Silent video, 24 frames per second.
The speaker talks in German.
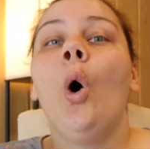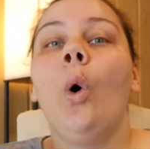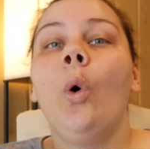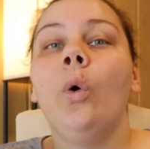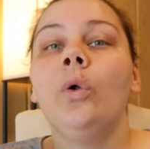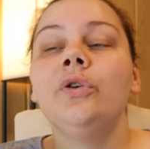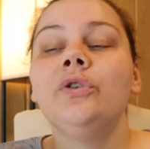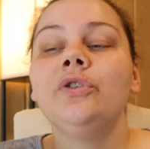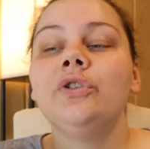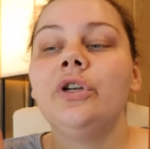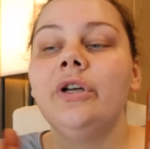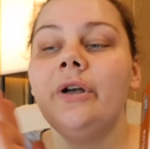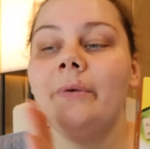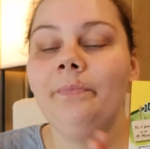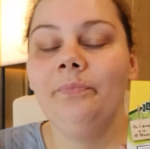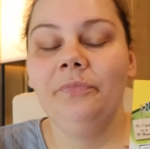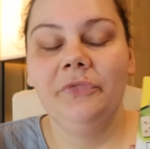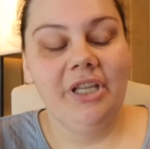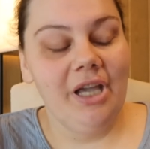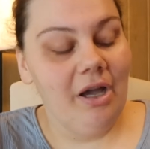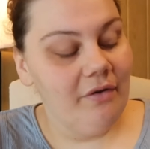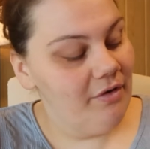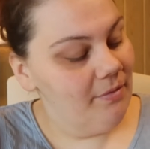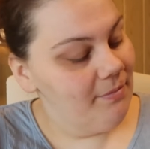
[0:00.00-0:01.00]
Und
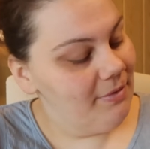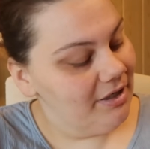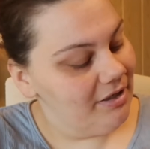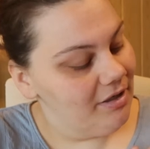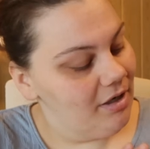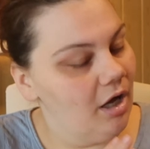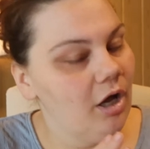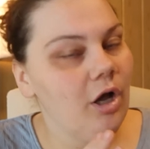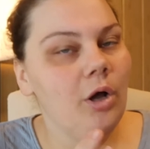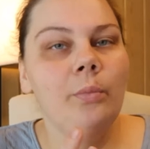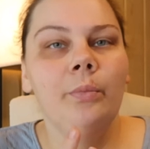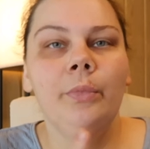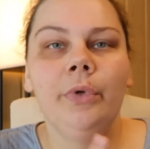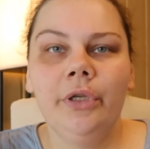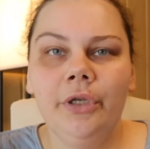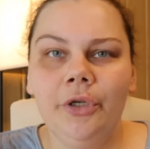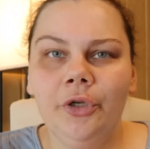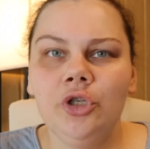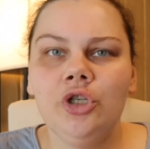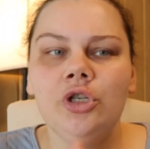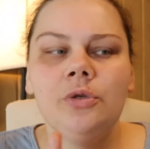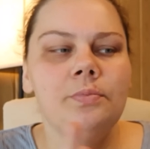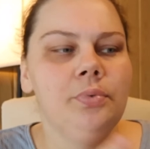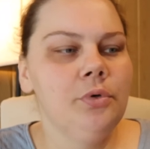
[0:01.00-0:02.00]
ähm, ja, wenn man da
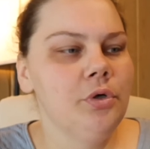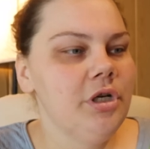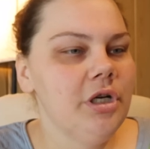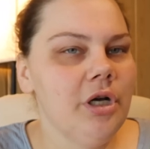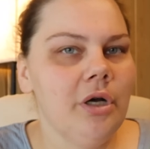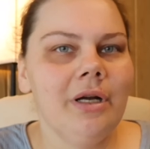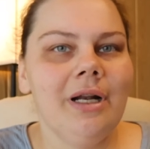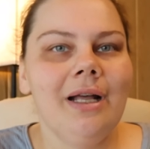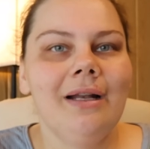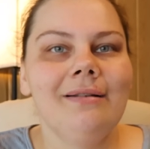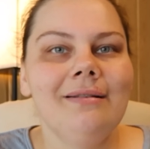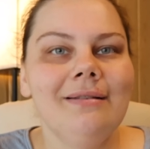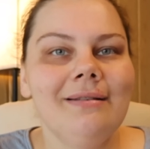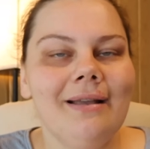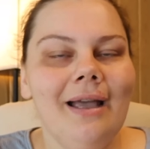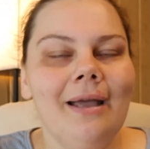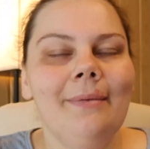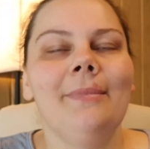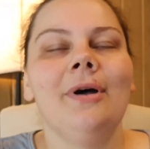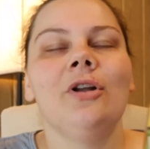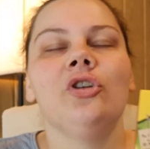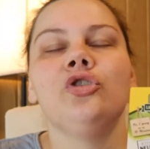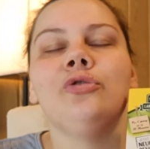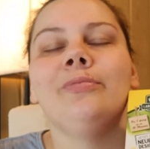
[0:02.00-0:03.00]
Milch, Butter und alles
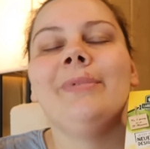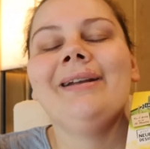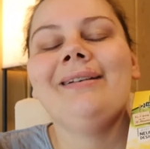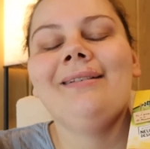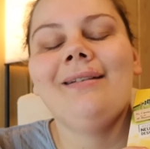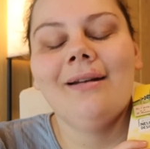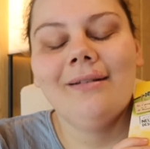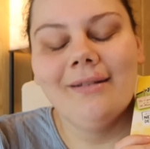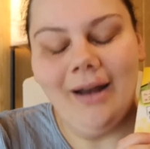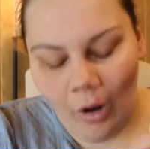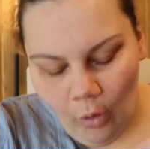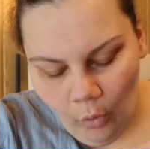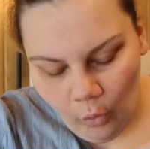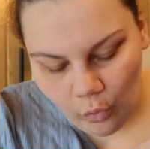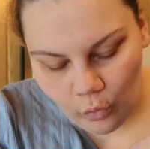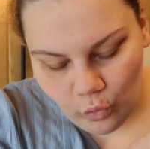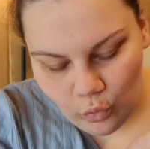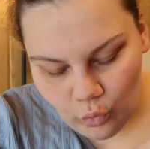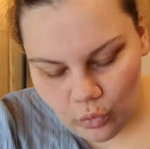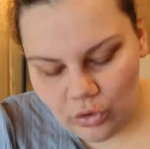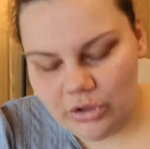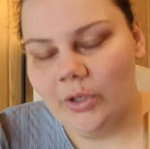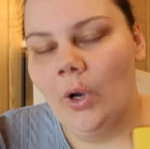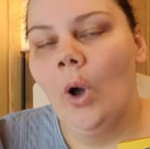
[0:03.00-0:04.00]
reinmacht, schmeckt das
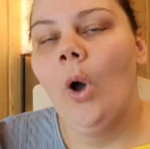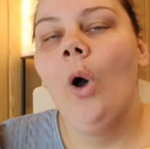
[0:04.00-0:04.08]
auch gut.